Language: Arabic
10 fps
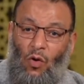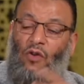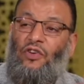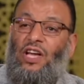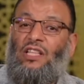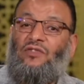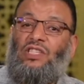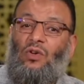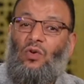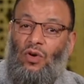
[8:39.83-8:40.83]
هو فين
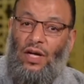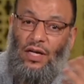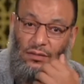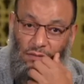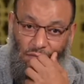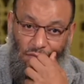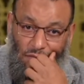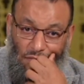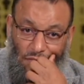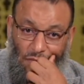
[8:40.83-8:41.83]
تفسير القران تفسير
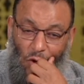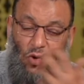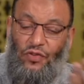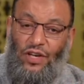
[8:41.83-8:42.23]
هو